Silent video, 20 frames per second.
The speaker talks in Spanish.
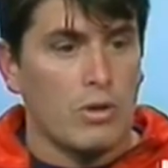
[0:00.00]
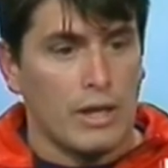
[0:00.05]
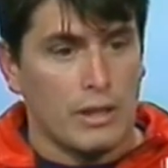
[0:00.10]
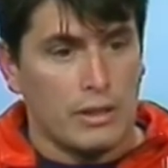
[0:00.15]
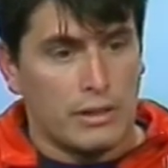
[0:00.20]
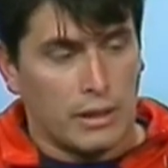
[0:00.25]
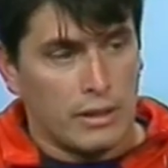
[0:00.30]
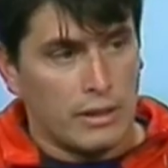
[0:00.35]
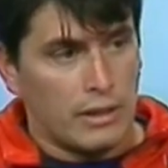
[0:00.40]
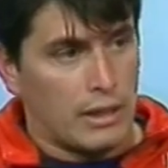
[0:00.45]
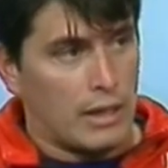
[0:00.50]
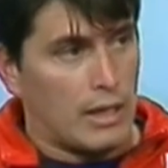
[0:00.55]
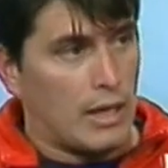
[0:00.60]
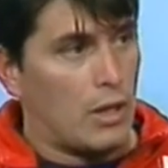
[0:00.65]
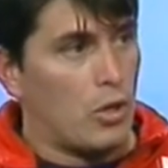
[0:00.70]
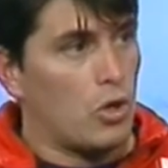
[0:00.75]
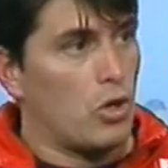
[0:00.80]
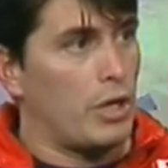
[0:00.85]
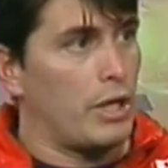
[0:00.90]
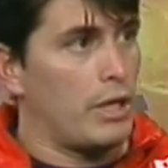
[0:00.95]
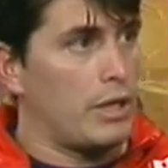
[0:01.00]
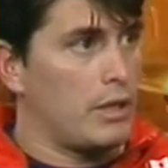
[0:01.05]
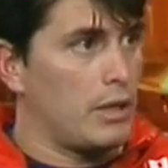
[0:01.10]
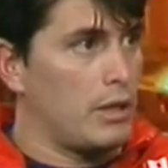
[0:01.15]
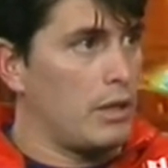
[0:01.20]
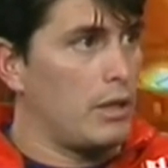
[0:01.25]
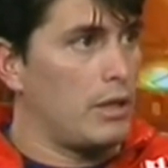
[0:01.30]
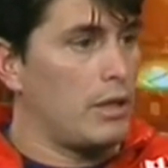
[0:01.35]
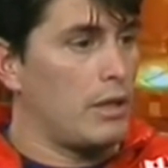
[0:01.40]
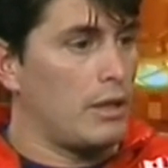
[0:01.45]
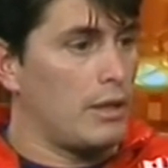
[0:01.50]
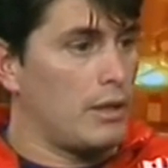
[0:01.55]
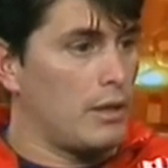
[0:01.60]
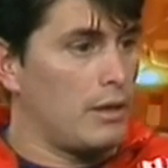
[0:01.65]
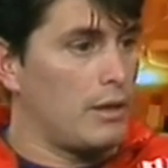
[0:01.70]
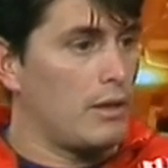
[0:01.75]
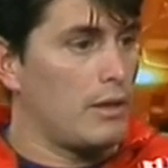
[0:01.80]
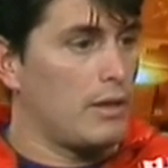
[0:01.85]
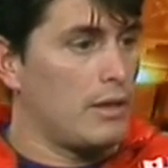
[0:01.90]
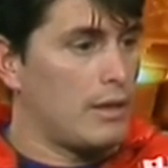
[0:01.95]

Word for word: entre entrenadores y,